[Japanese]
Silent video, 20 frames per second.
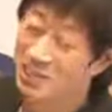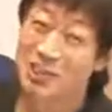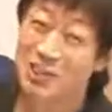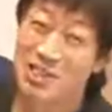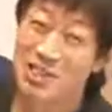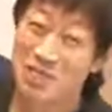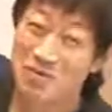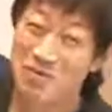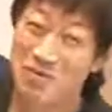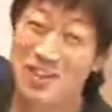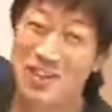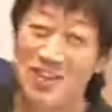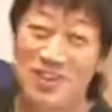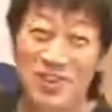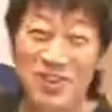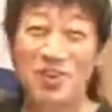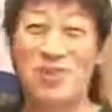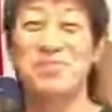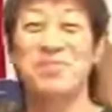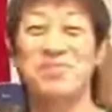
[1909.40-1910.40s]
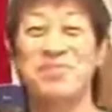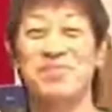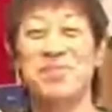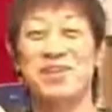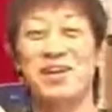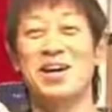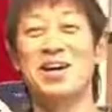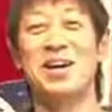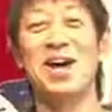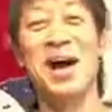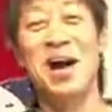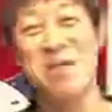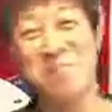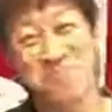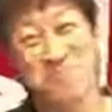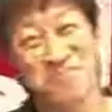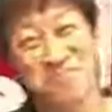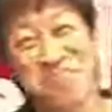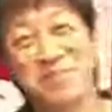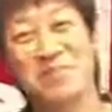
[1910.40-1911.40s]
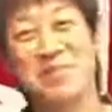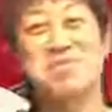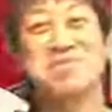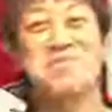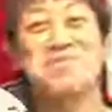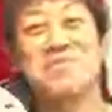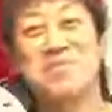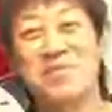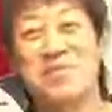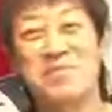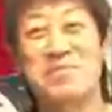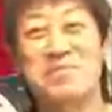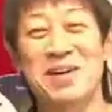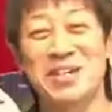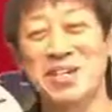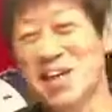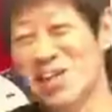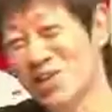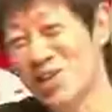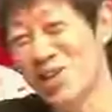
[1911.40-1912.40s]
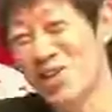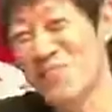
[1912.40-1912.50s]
ちつか前のアラハンまた来週